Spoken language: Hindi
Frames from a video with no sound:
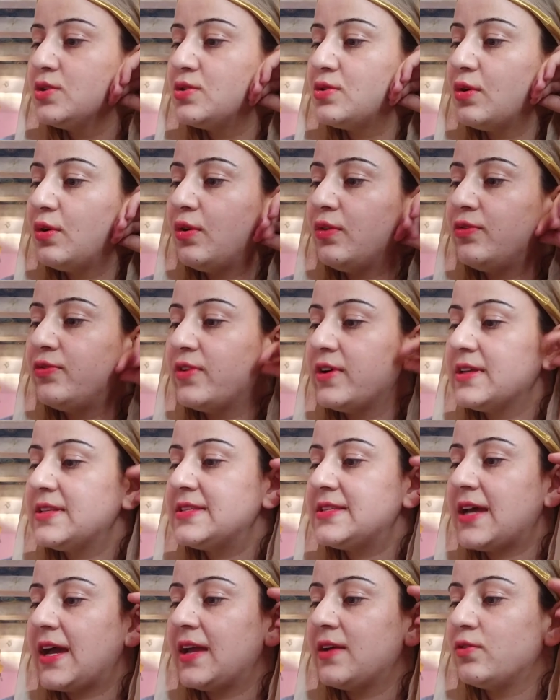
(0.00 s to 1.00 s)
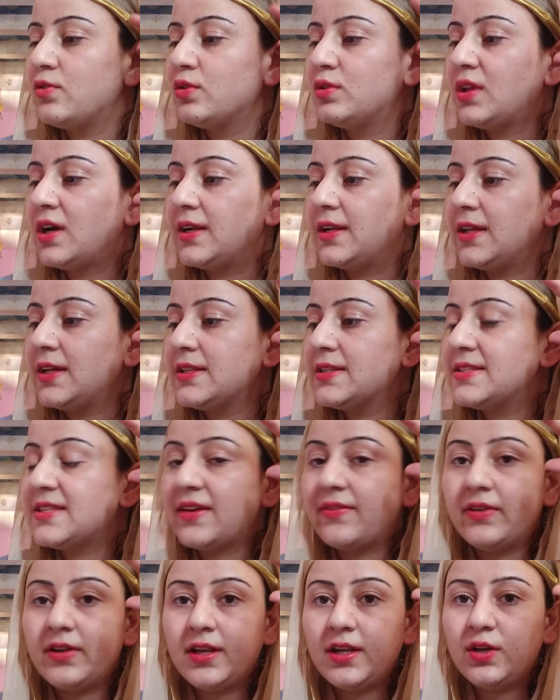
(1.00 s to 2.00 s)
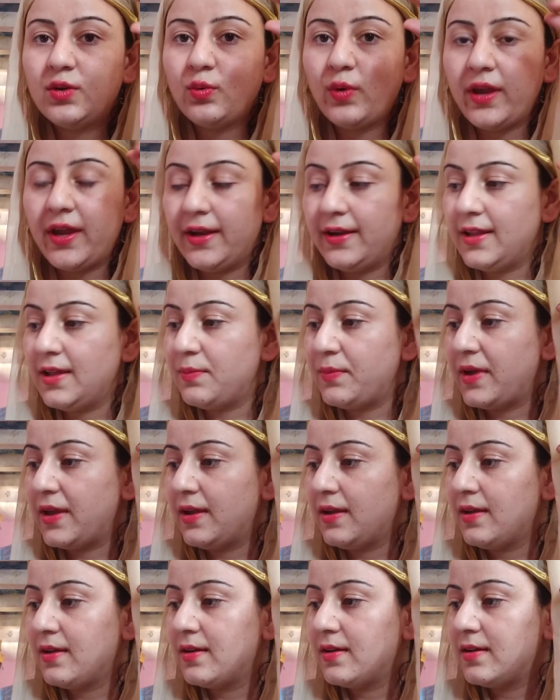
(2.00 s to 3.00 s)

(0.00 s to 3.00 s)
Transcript: सो फर्स्ट आए वो 1372 एडी में